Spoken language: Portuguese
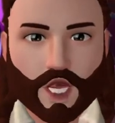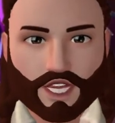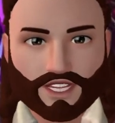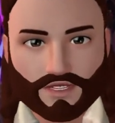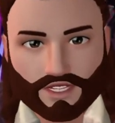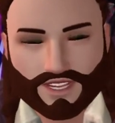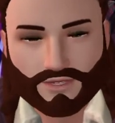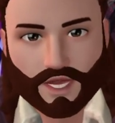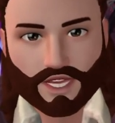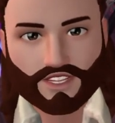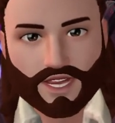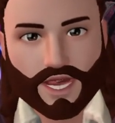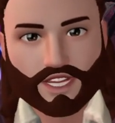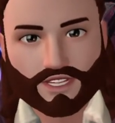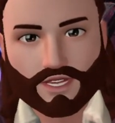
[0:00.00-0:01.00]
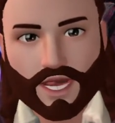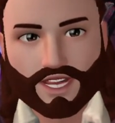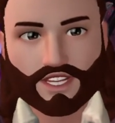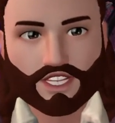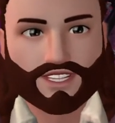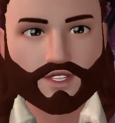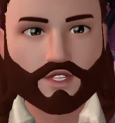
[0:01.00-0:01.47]
que foi encontrado em um
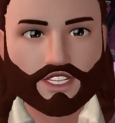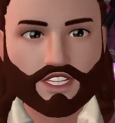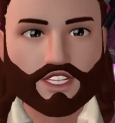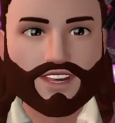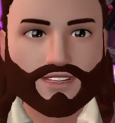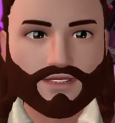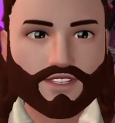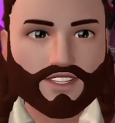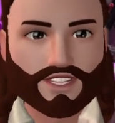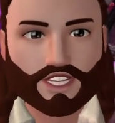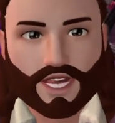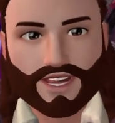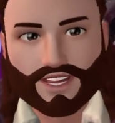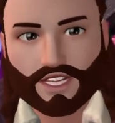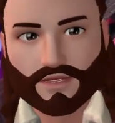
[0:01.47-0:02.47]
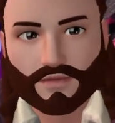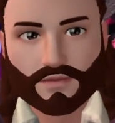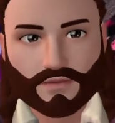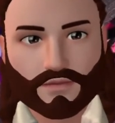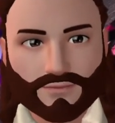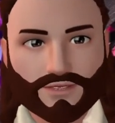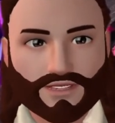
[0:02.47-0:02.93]
arquivo SDK.
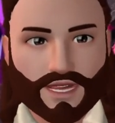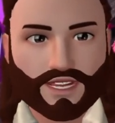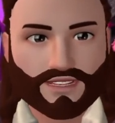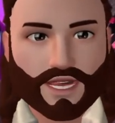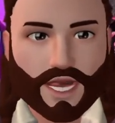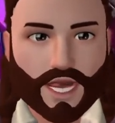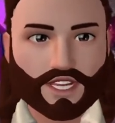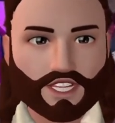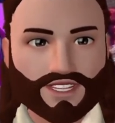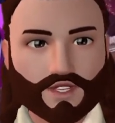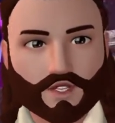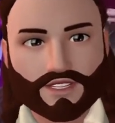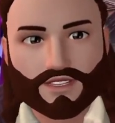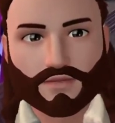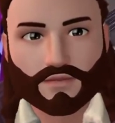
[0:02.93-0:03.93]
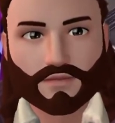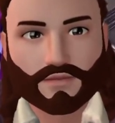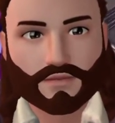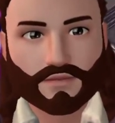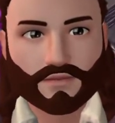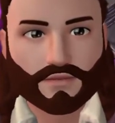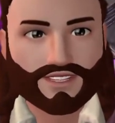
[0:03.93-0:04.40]
Quem não sabe são arquivos
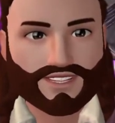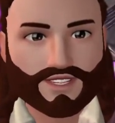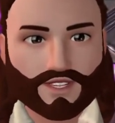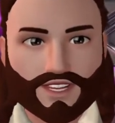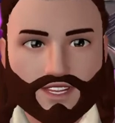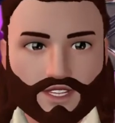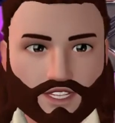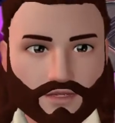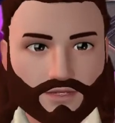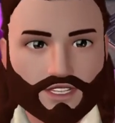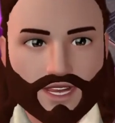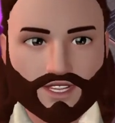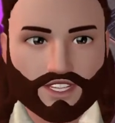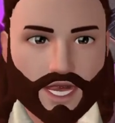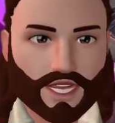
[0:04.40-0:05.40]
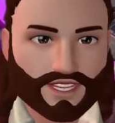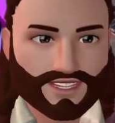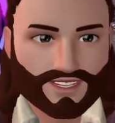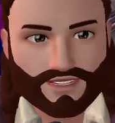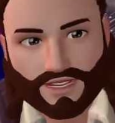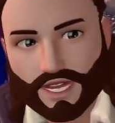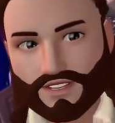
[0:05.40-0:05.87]
que na realidade
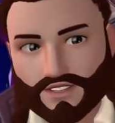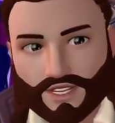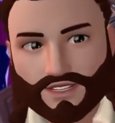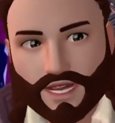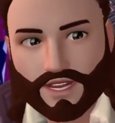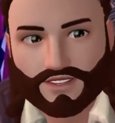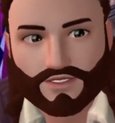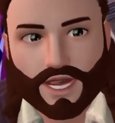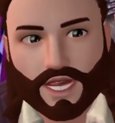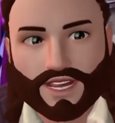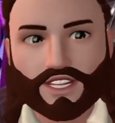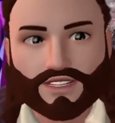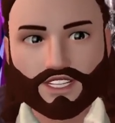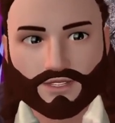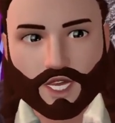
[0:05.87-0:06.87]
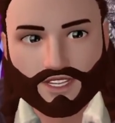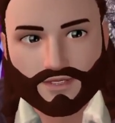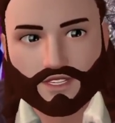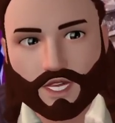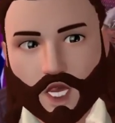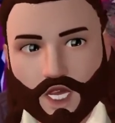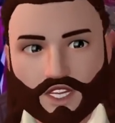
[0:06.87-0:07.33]
são disponibilizados para
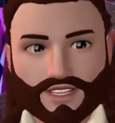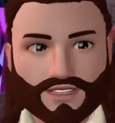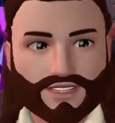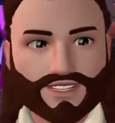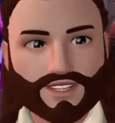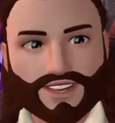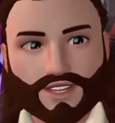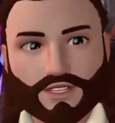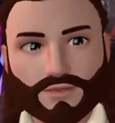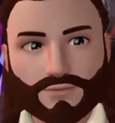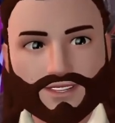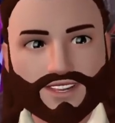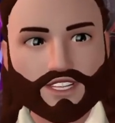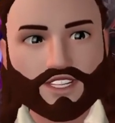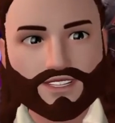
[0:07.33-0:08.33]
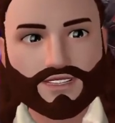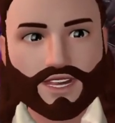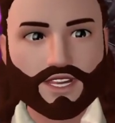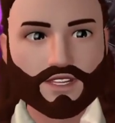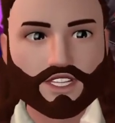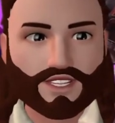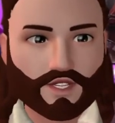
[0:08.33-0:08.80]
desenvolvedores e aí no meio desse
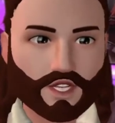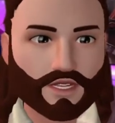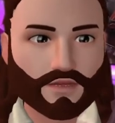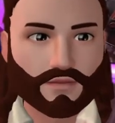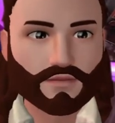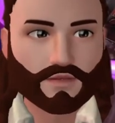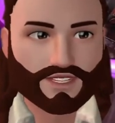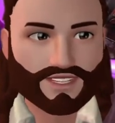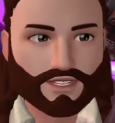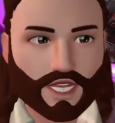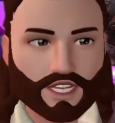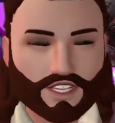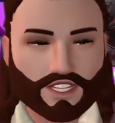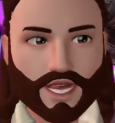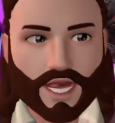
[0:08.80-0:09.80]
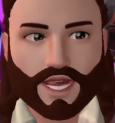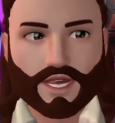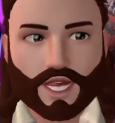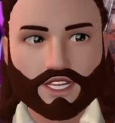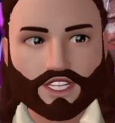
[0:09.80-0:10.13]
arquivo encontraram